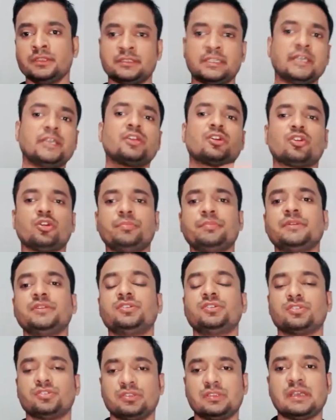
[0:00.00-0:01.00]
সেই রকম
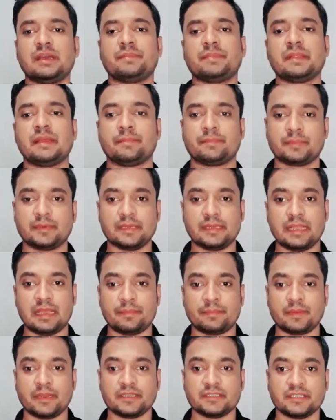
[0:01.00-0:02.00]
ভিডিও যদি আপনি আপনি
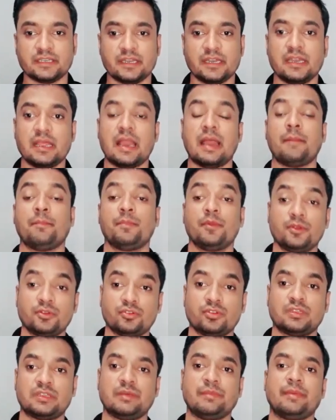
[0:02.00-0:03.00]
আপনার চ্যানেলে আপলোড
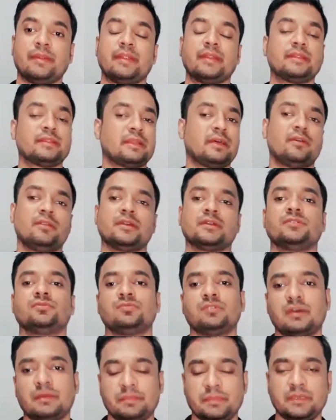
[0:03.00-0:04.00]
করতে পারেন তাহলে কিন্তু
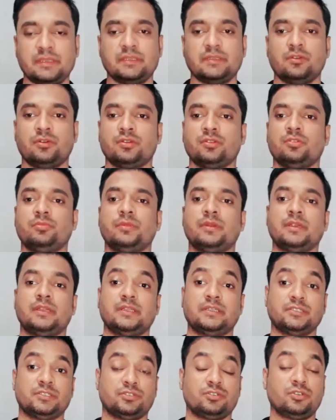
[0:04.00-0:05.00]
আপনি হয়তো
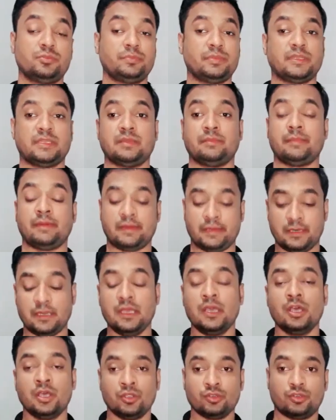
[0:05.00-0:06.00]
মনিটাইজেশন পেতে পারেন
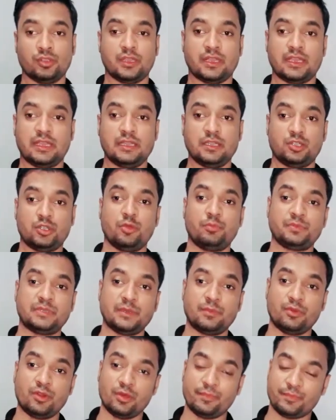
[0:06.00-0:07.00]
তো এখানে সবচেয়ে
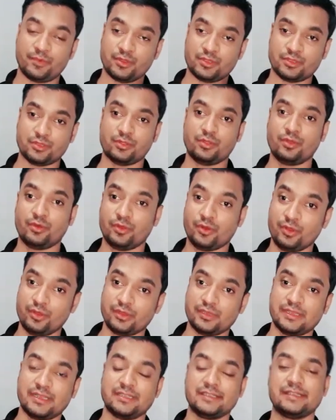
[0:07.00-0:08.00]
বড় প্রশ্ন হলো
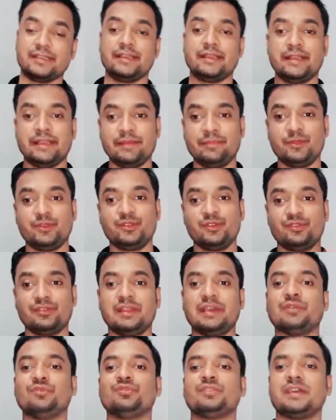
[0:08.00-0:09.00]
গিয়া যে এই ভিডিওগুলো
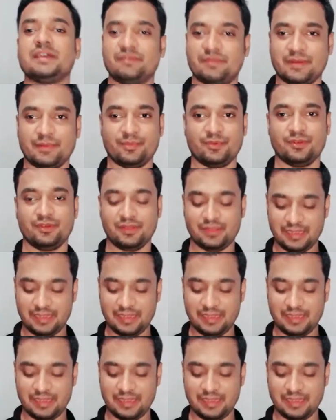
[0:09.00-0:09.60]
কোথায় পাবো